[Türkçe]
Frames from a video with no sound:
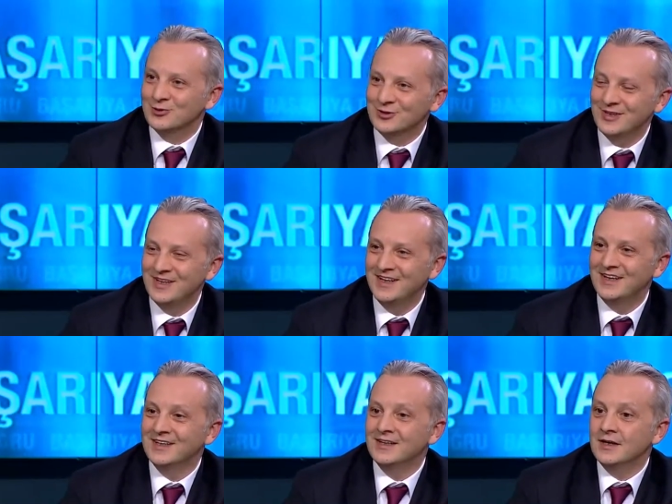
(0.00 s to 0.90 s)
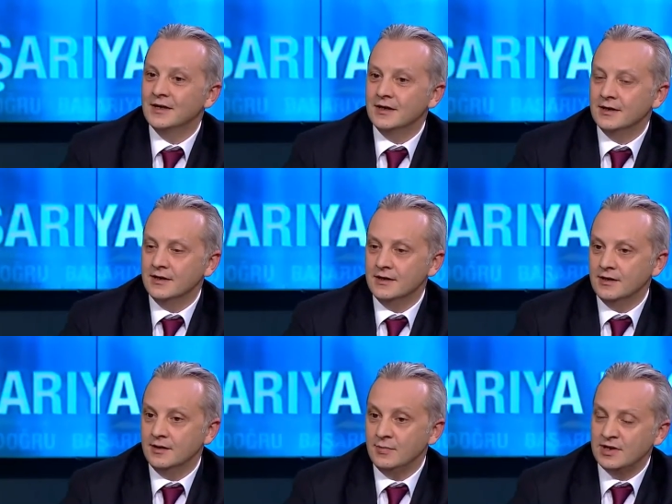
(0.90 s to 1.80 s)
Tamam. Ee,
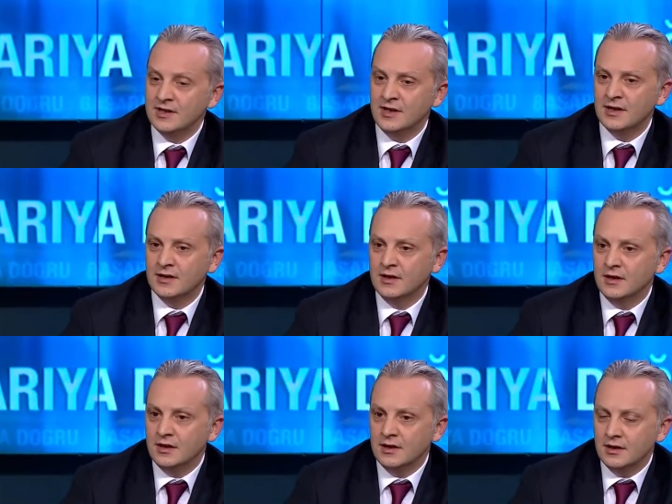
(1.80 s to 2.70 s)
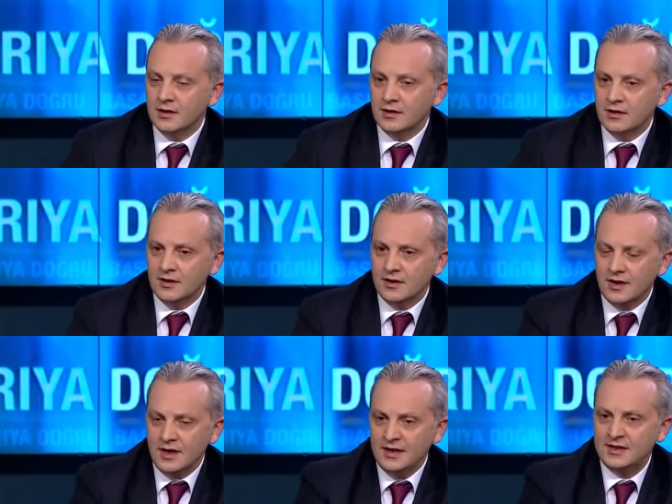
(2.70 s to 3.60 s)
bir kere
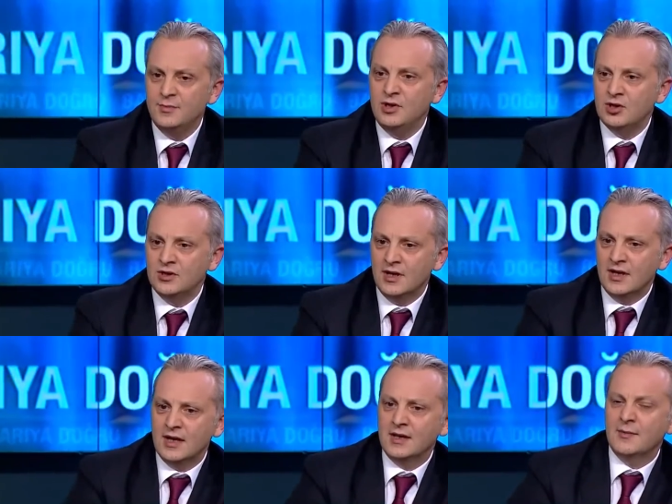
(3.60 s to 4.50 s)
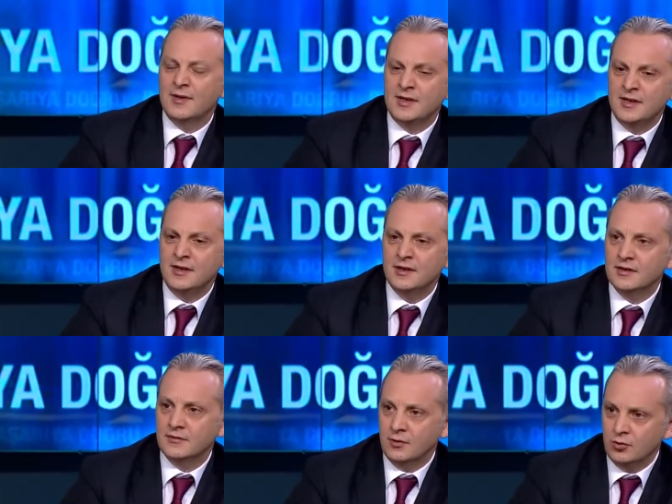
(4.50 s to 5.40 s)
eğitimin içinden gelmeleri
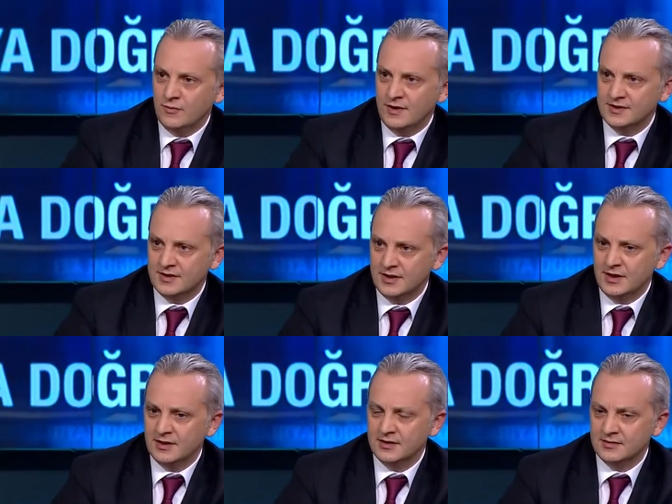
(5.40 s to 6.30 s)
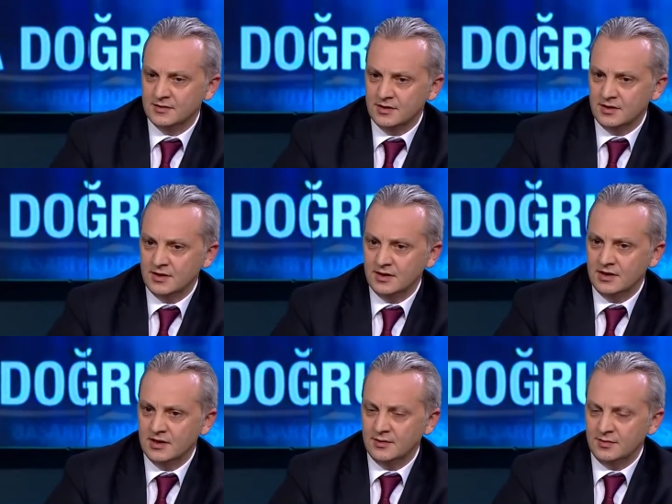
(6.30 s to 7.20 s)
ve üniversitede e,
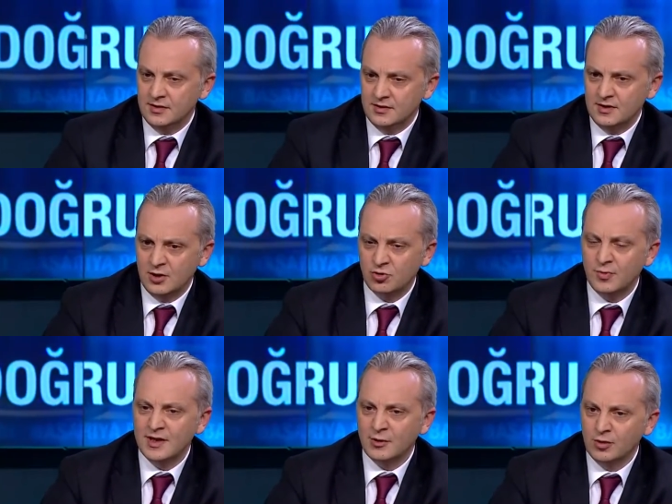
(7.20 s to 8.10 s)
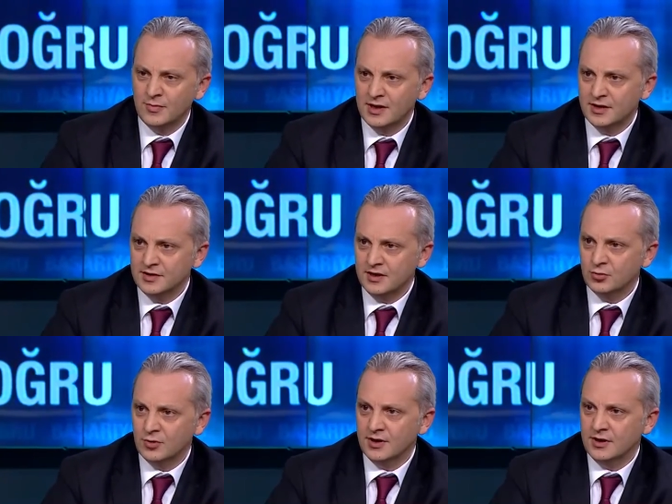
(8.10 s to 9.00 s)
tecrübeleri olmalarından
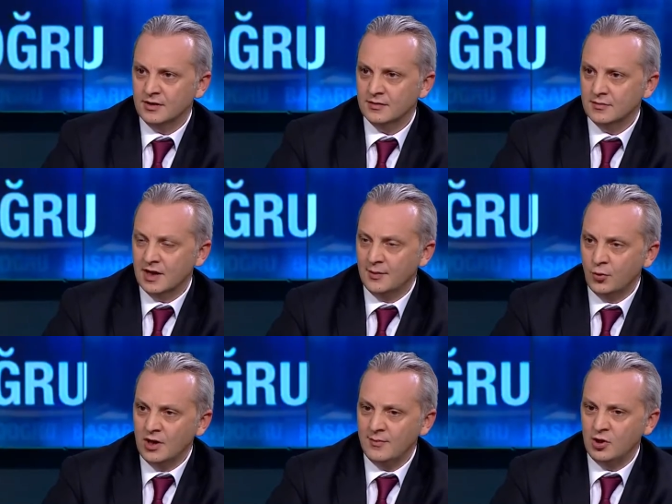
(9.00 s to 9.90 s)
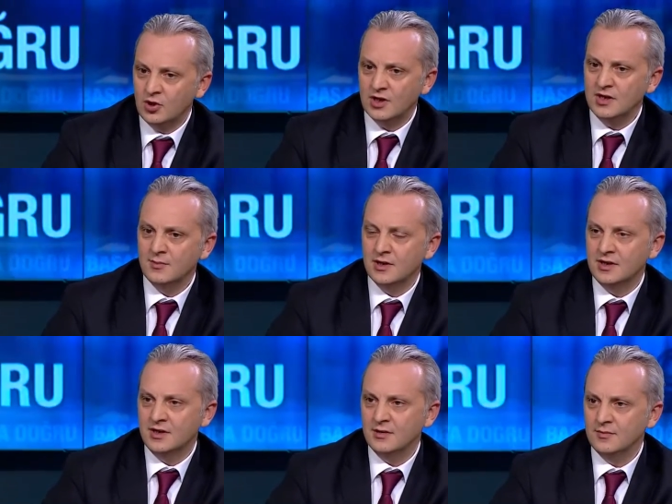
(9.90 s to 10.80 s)
dolayı yani böyle bir işe
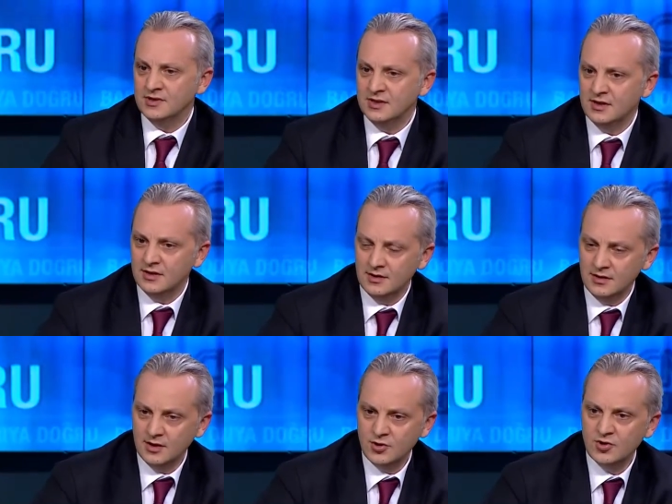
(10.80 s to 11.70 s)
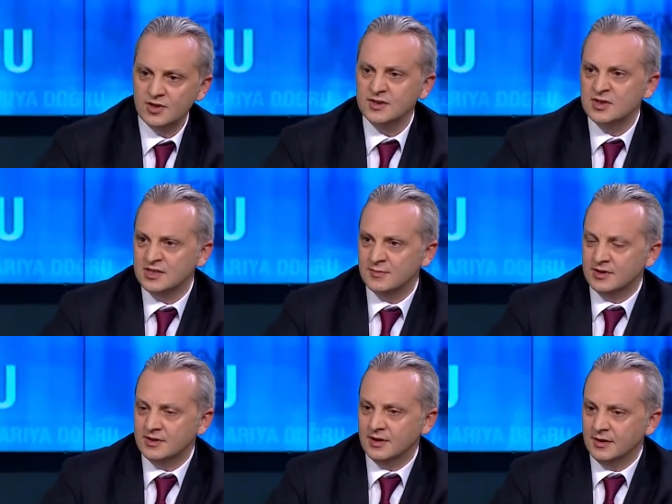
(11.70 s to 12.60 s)
girmeleri bizi açıkçası
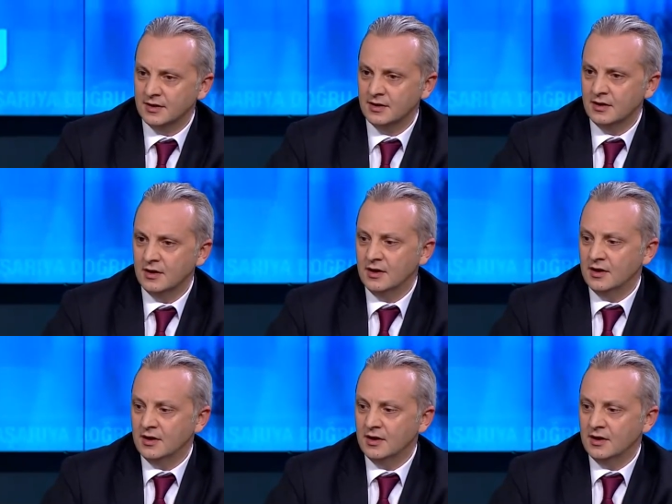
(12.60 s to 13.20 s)
cezbetti. Hı hı.